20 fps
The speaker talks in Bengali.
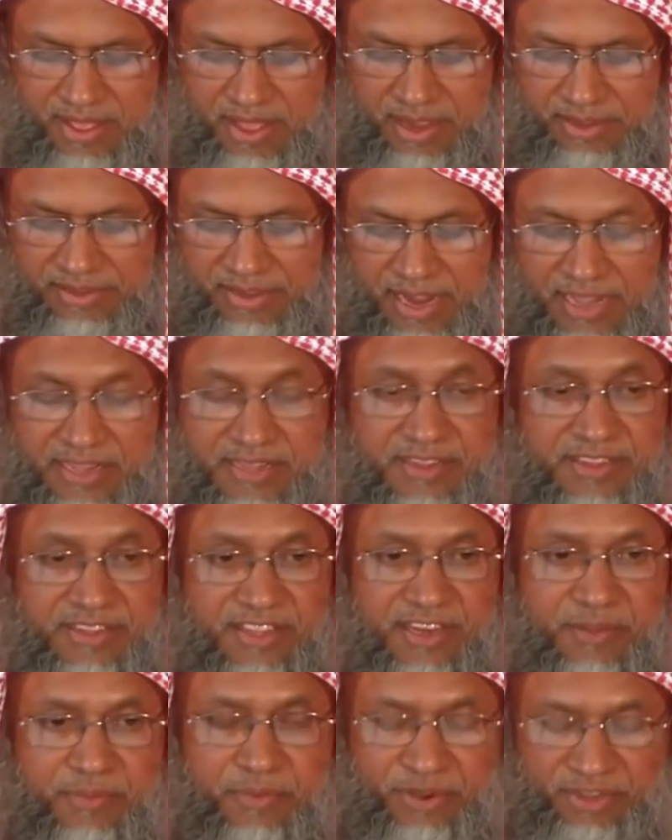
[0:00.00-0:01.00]
আরেকটি হাদিসে
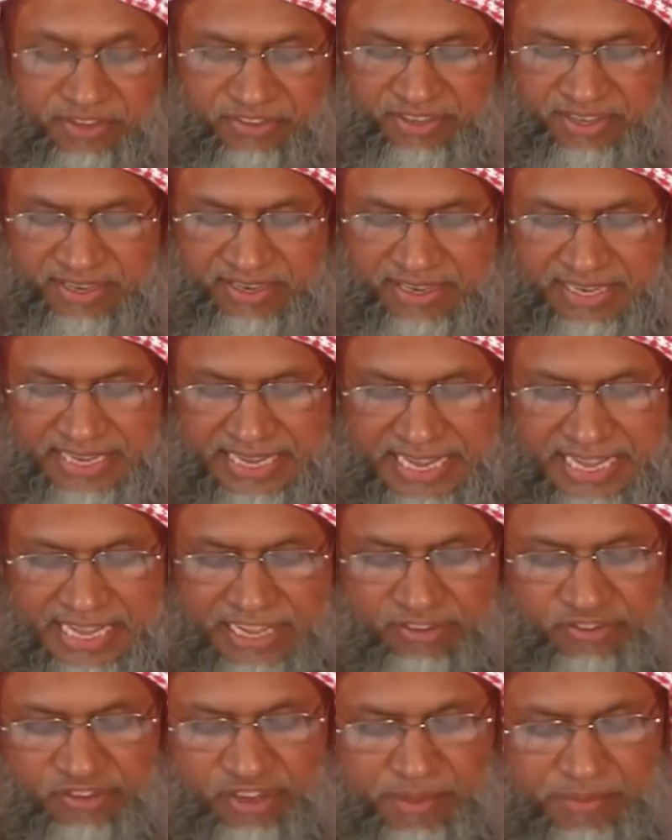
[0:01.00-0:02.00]
তিনি বলেছেন
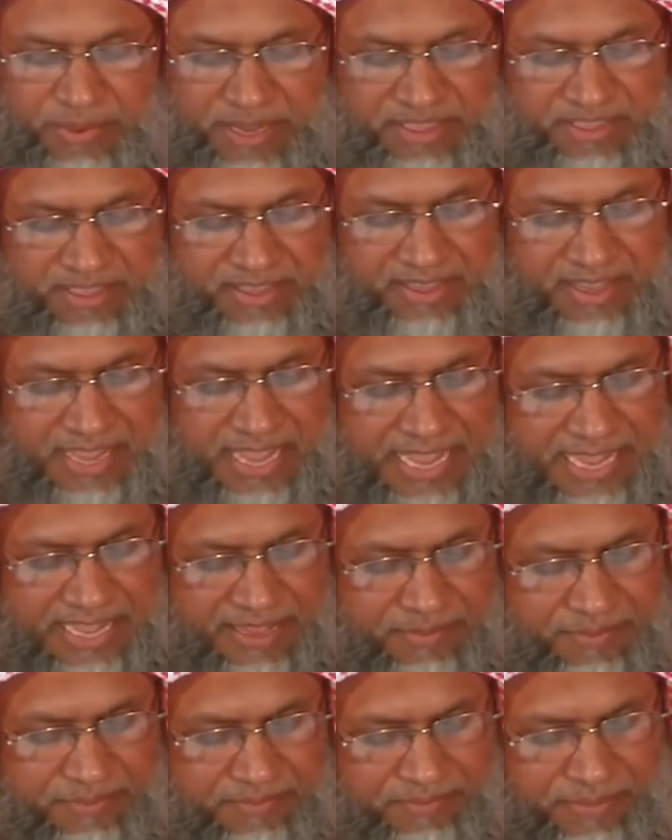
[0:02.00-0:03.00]
যে ব্যক্তি এই
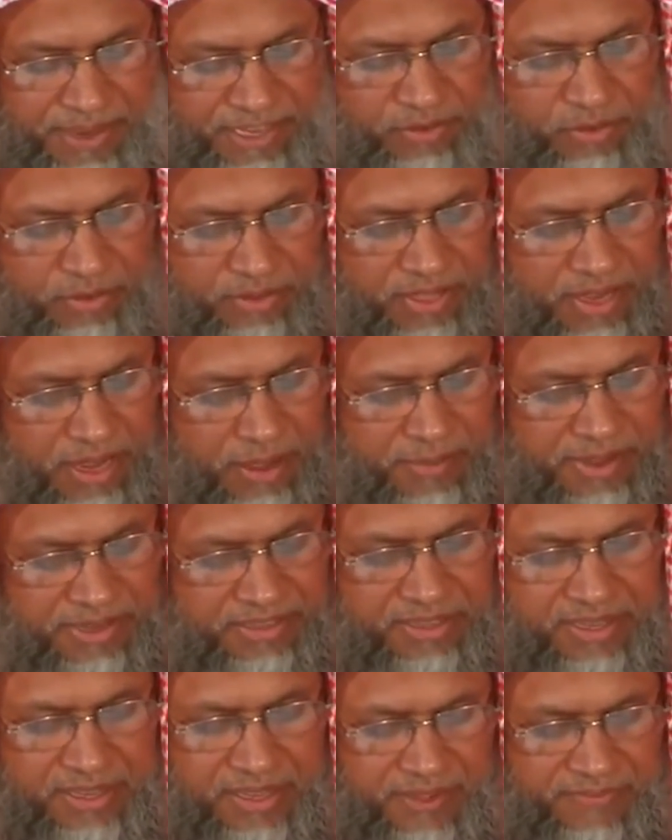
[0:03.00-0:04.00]
পাঁচ ওয়াক্ত
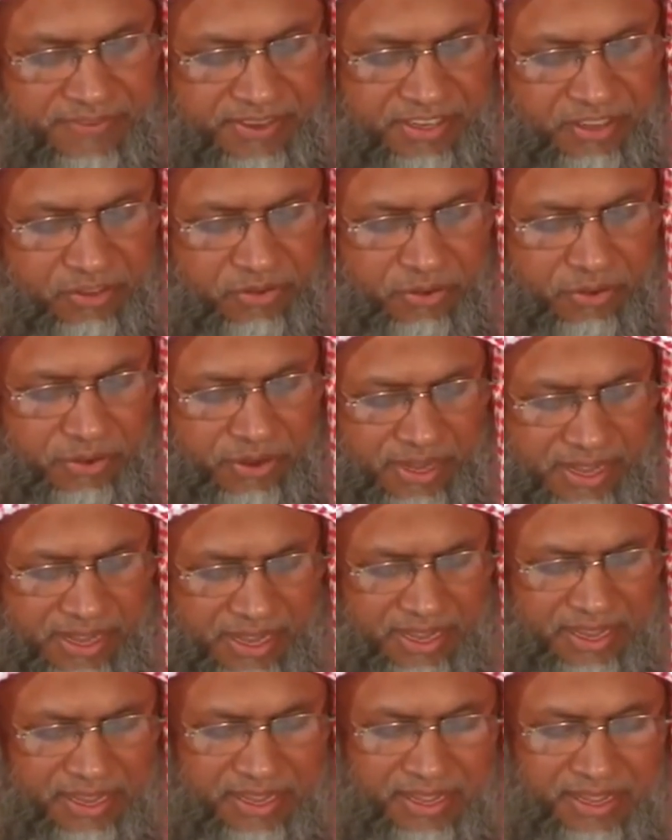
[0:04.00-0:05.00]
নামাজকে হেফাজত করে
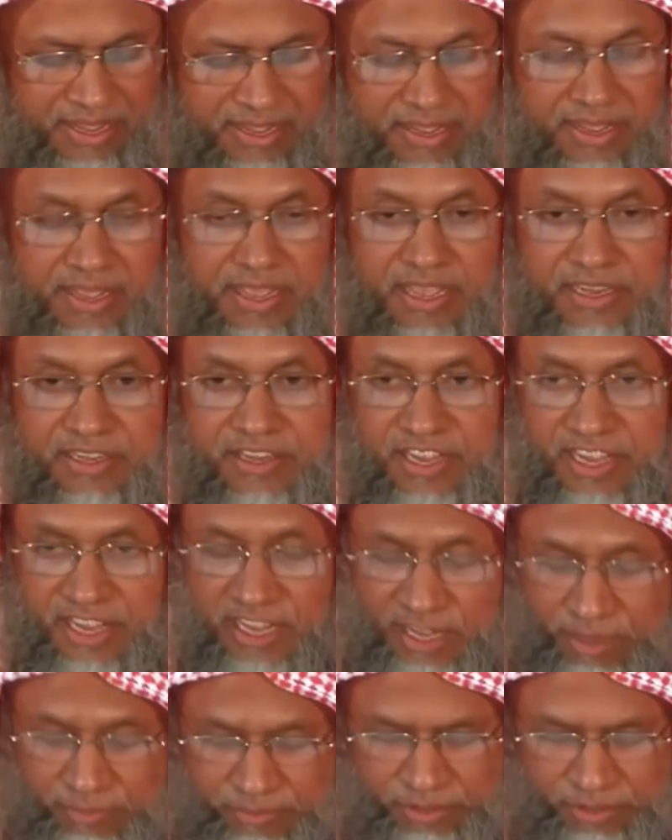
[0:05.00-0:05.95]
ঠিক